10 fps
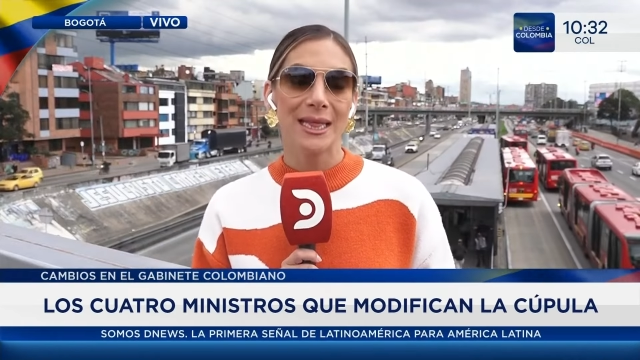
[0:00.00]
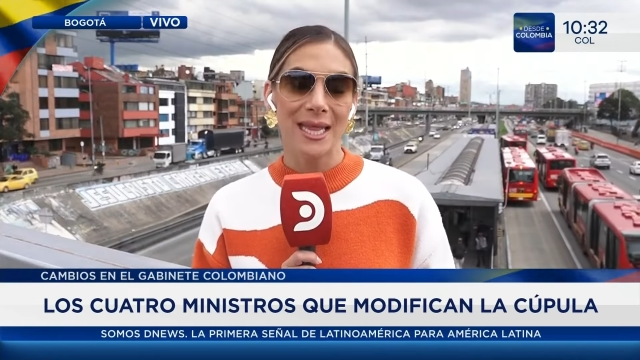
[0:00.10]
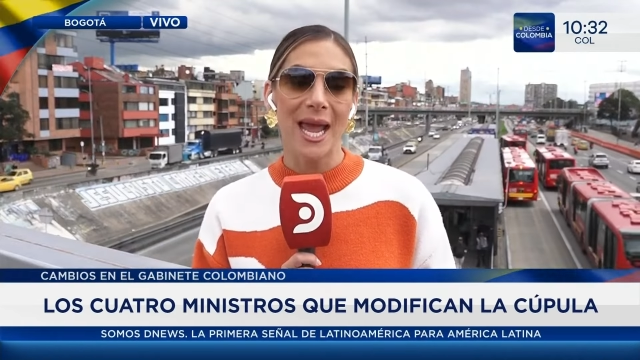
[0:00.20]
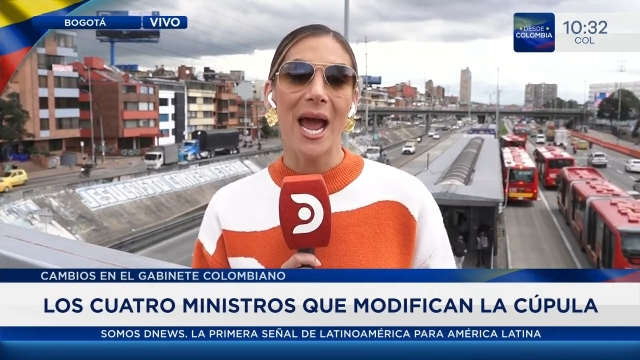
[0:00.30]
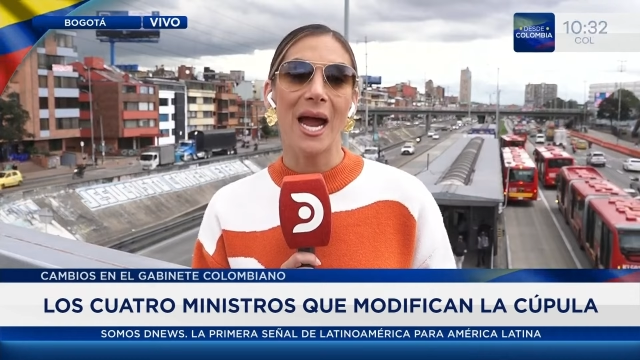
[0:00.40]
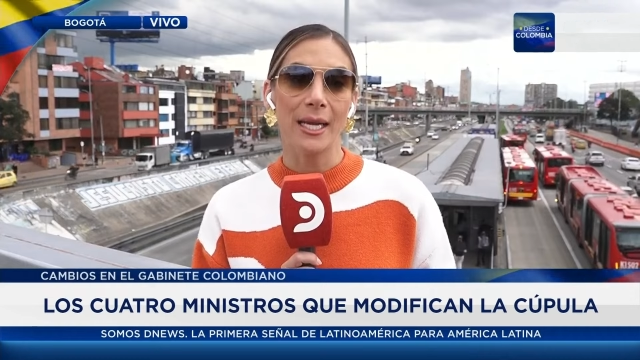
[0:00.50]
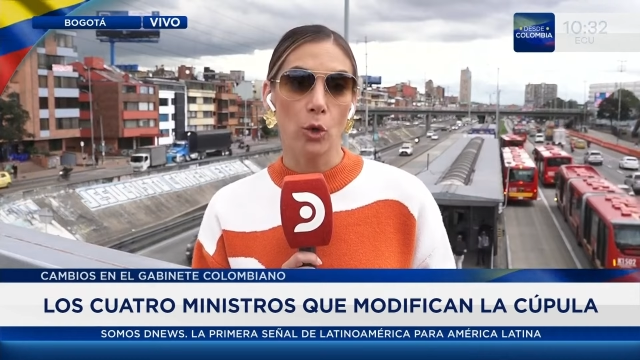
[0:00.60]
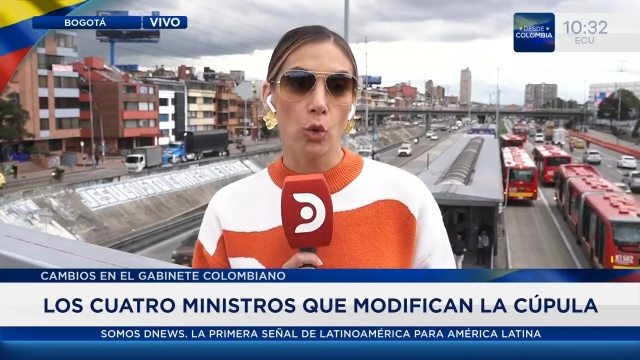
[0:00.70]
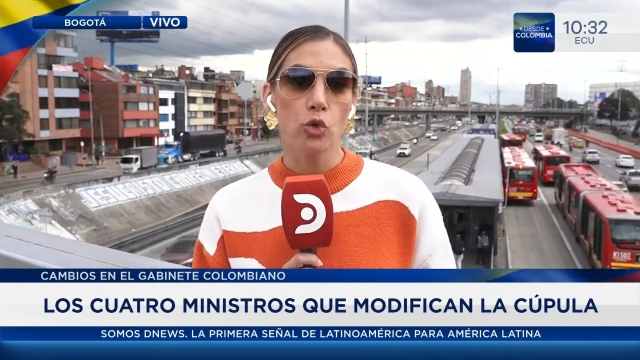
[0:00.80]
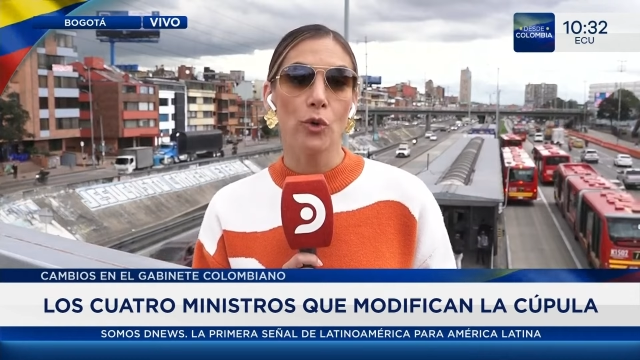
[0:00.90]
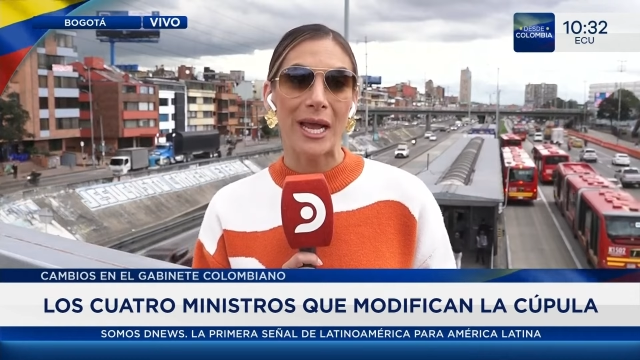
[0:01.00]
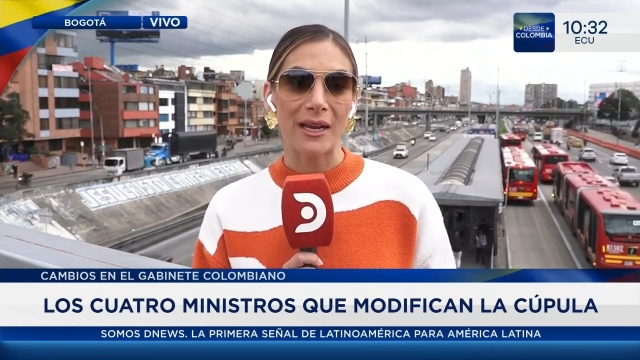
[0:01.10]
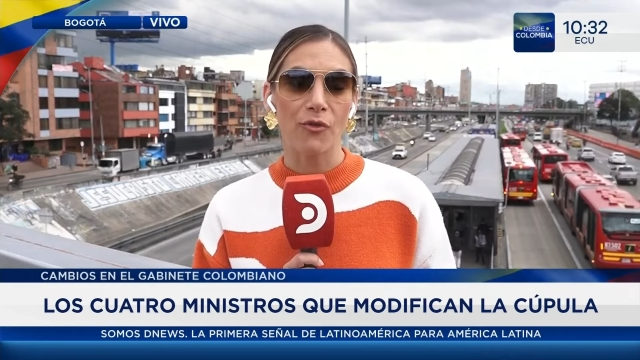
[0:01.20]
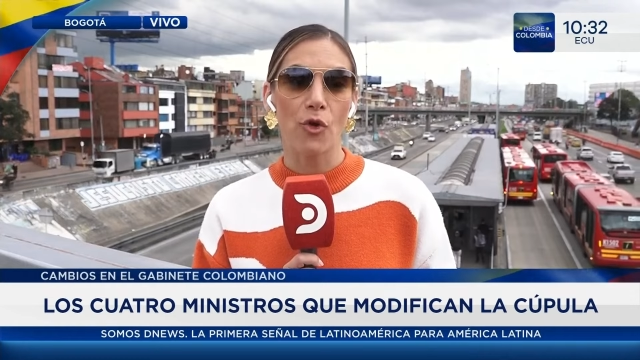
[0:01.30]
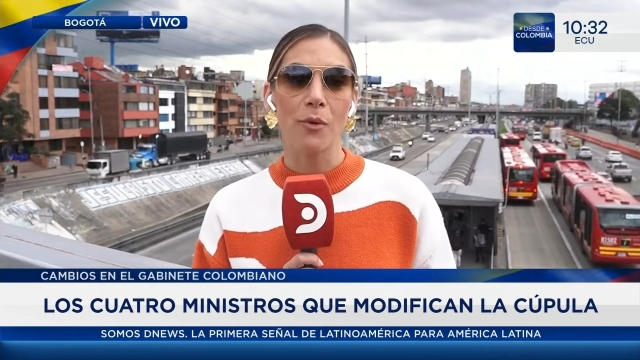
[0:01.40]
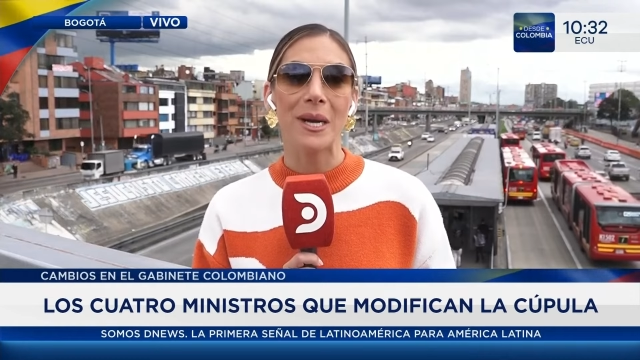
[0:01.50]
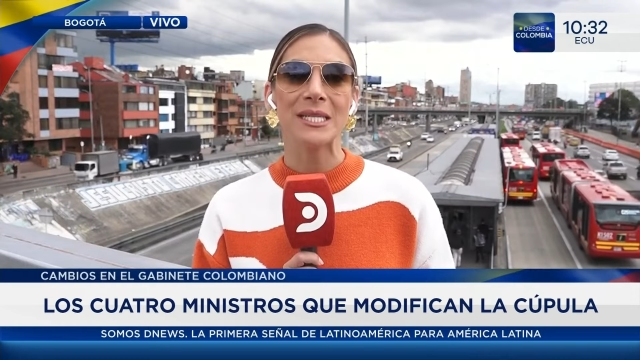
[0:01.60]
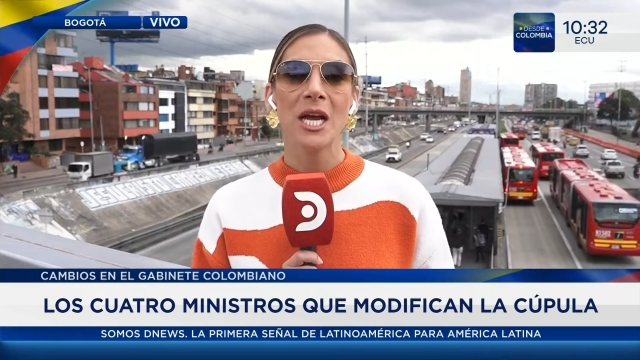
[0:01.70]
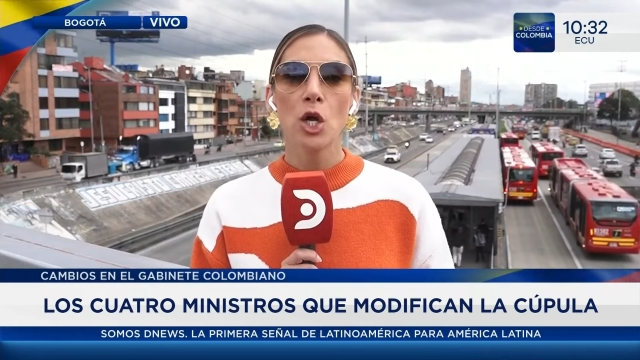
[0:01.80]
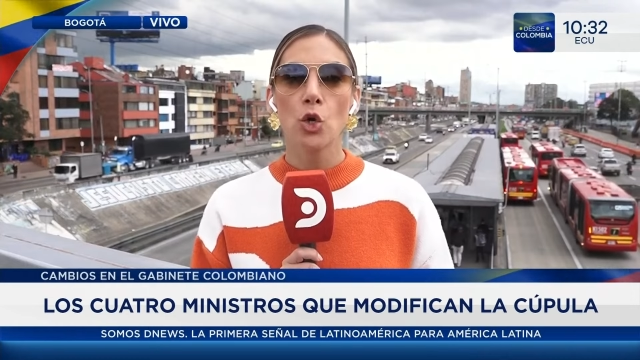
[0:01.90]
de agricultura y reformas
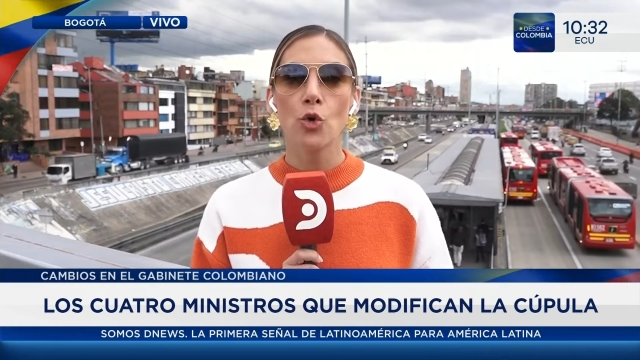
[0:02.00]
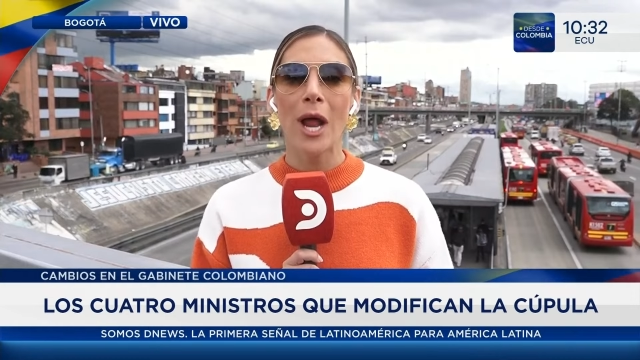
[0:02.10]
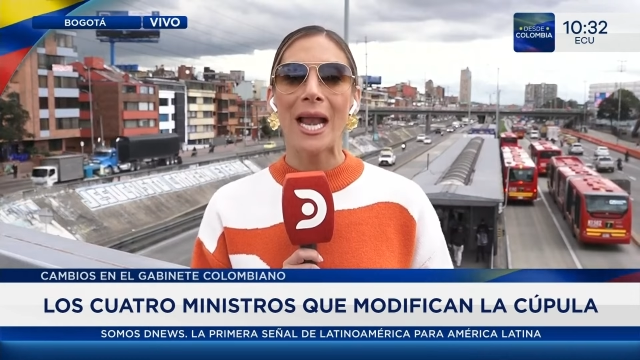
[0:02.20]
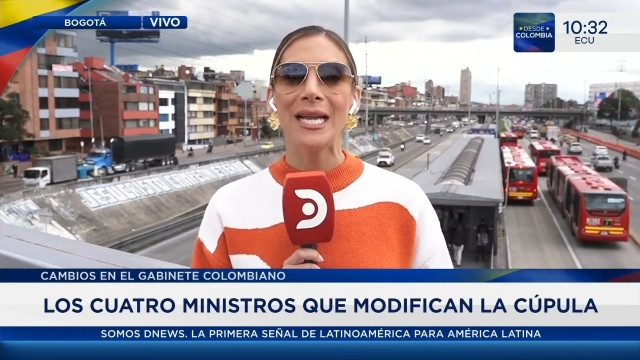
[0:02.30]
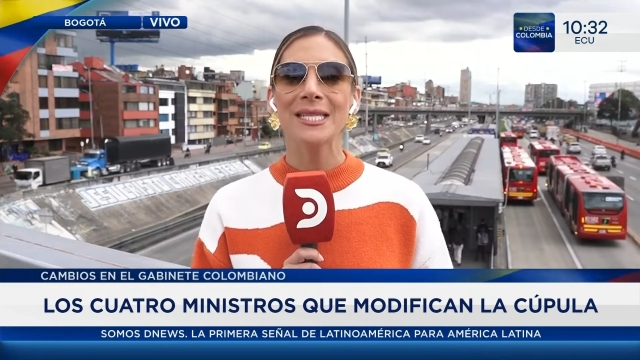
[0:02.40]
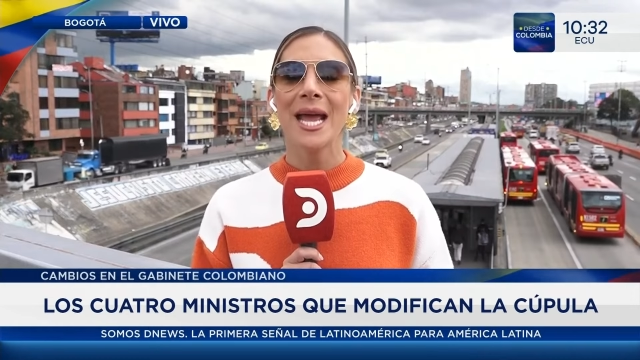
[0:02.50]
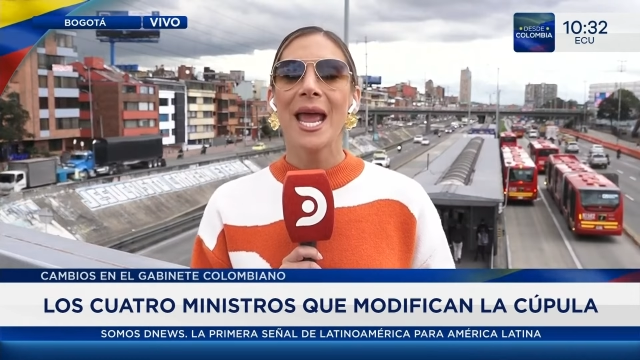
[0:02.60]
rurales.